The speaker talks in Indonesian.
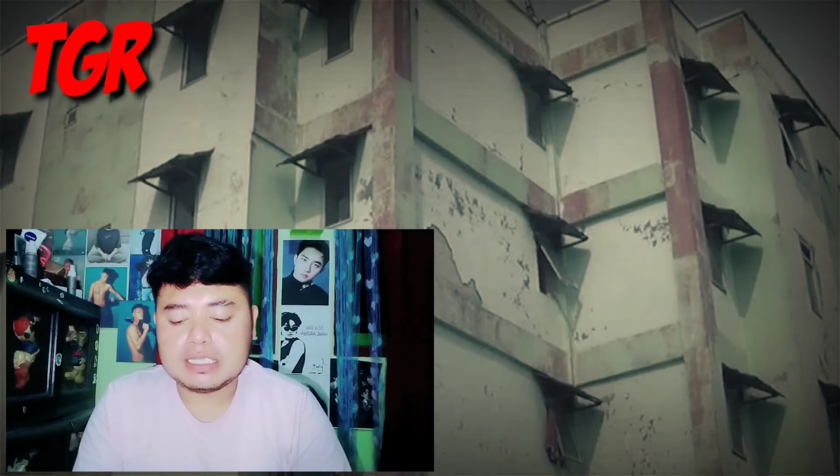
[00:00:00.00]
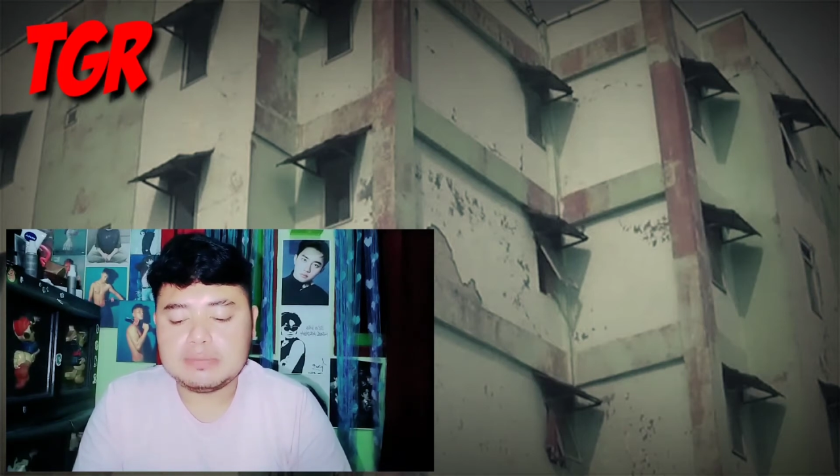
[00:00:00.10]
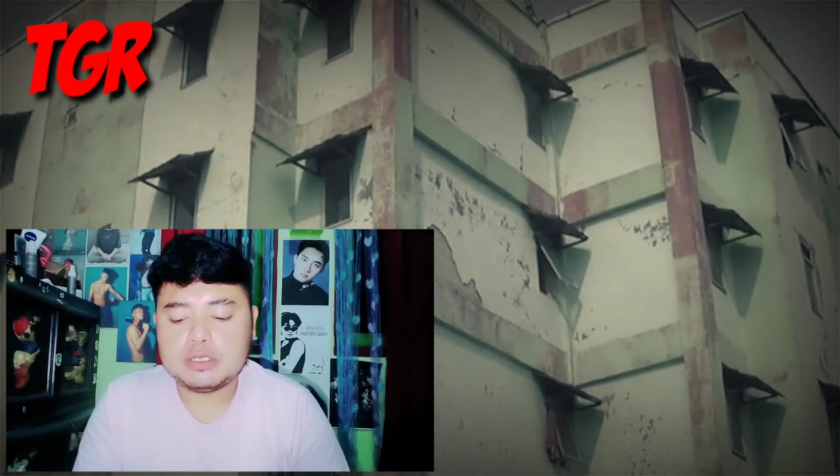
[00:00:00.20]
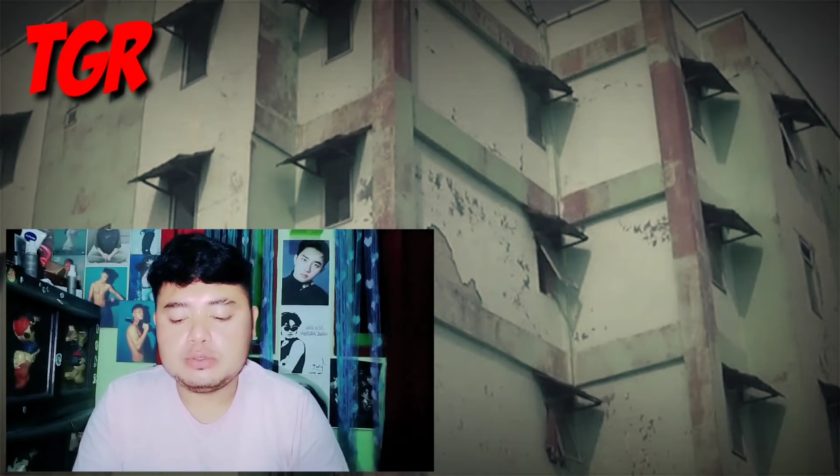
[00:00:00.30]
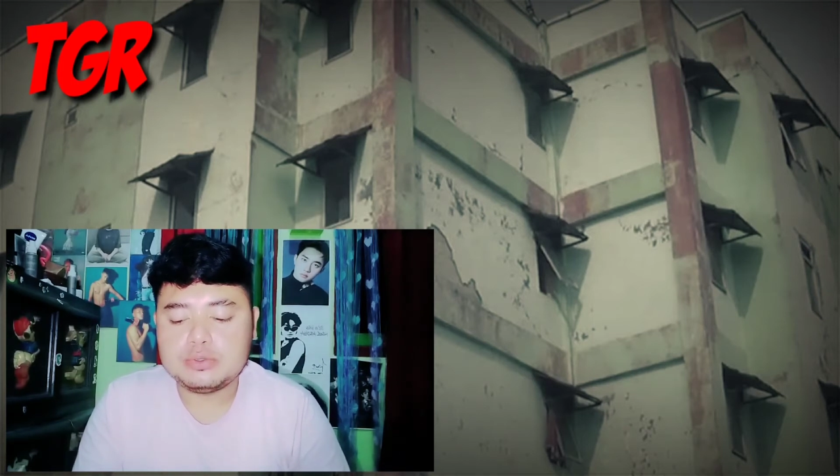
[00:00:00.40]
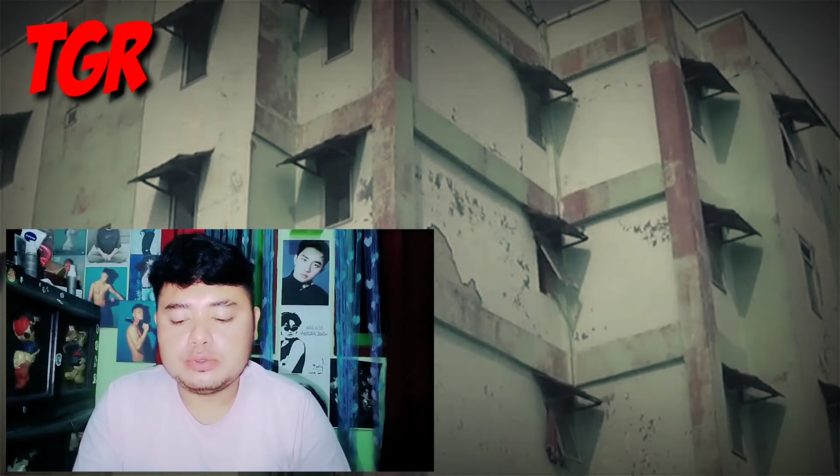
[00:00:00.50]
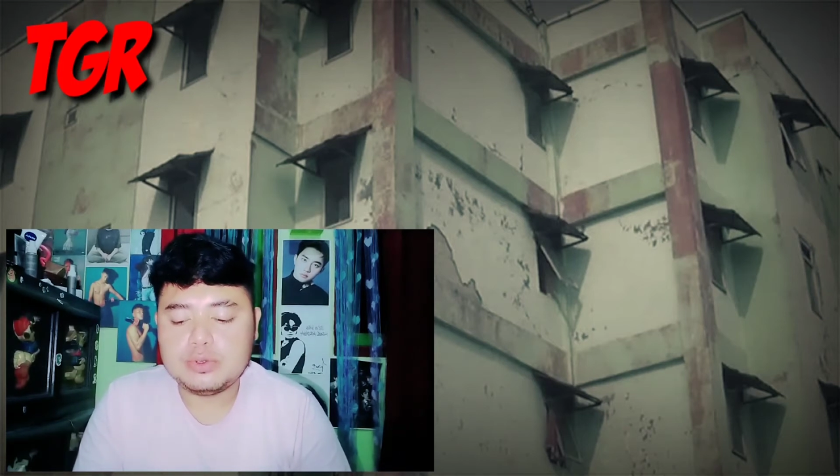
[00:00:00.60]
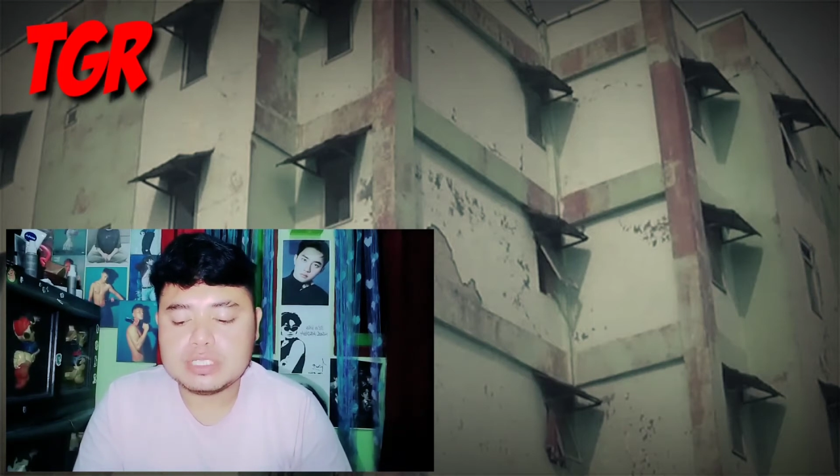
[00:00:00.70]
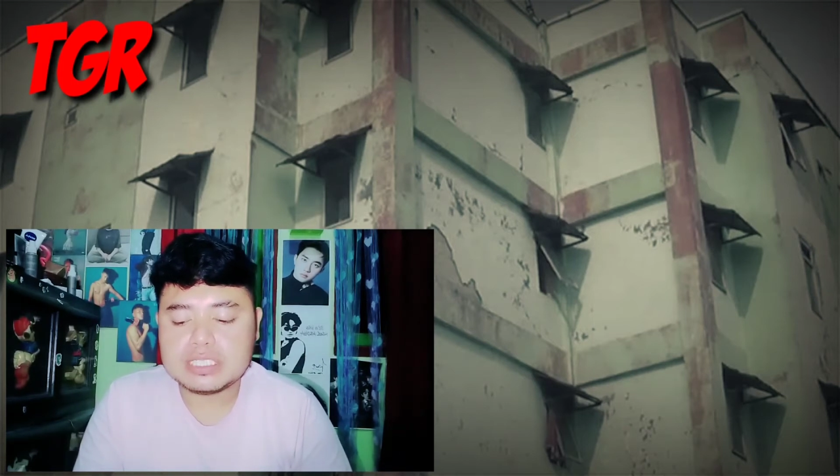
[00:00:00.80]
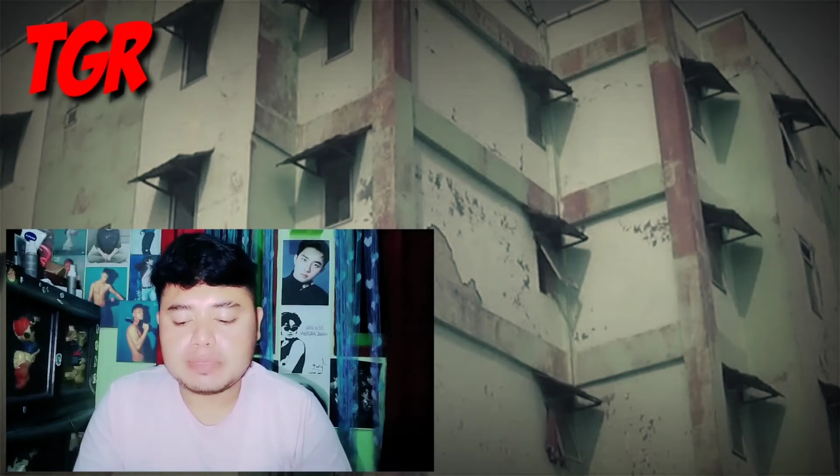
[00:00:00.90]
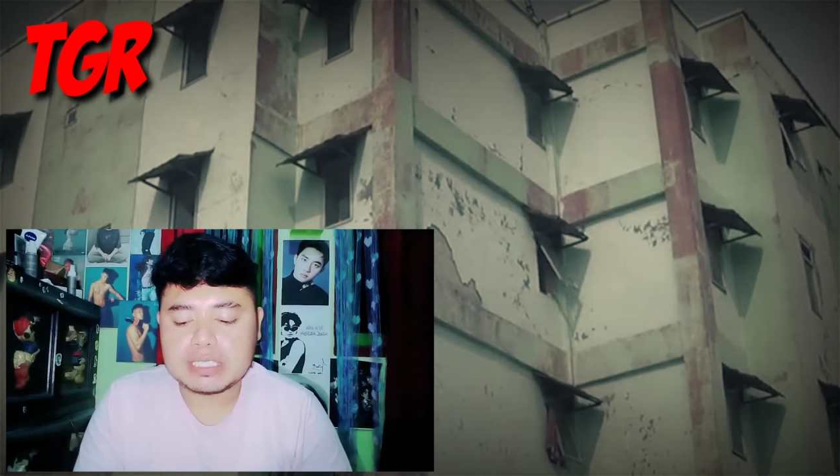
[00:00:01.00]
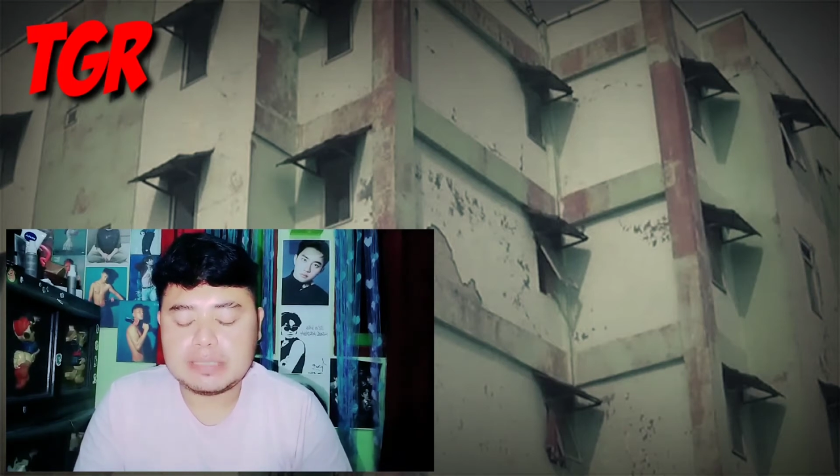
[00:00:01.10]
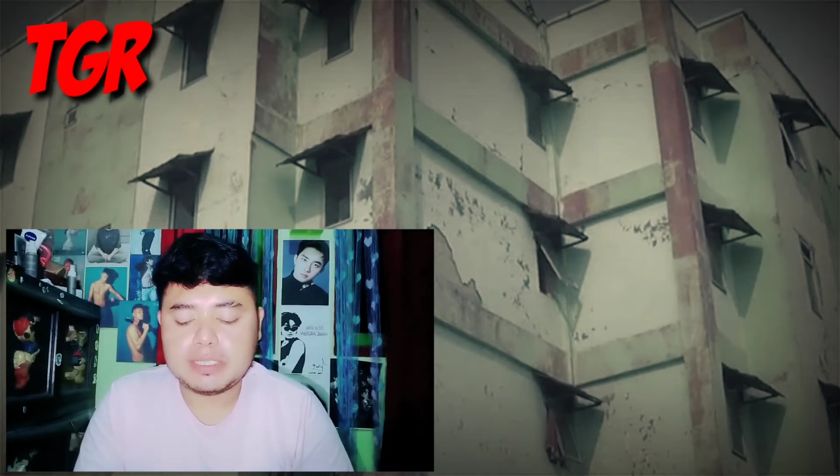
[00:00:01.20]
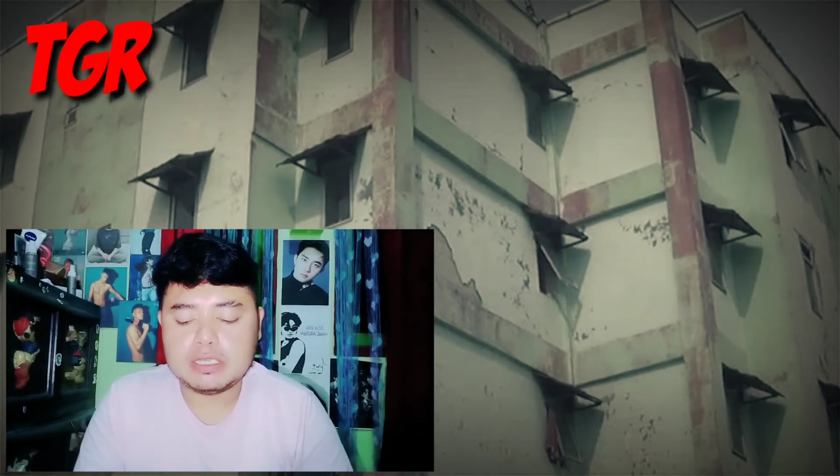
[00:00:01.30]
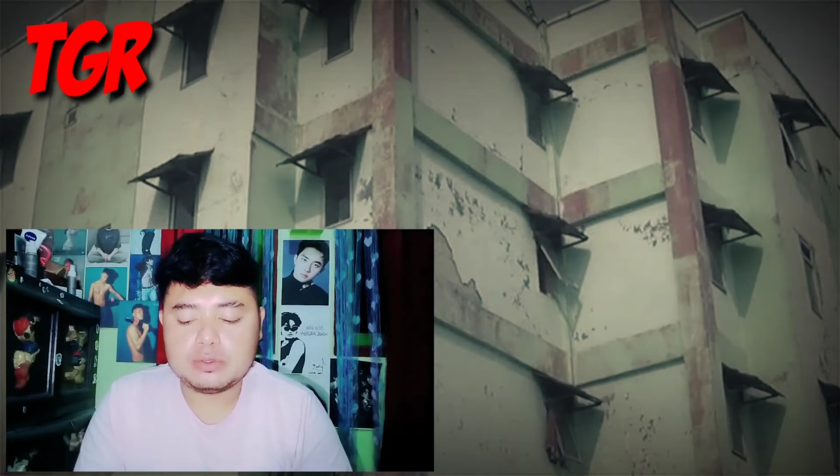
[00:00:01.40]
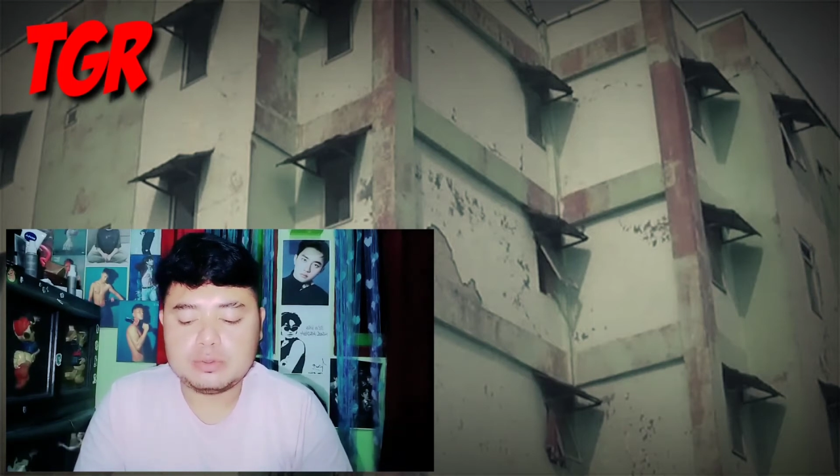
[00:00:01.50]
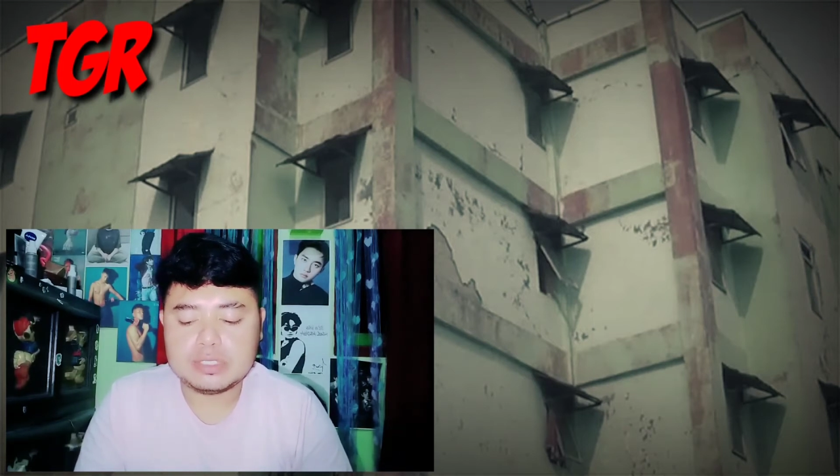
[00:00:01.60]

pendukung seperti pintu,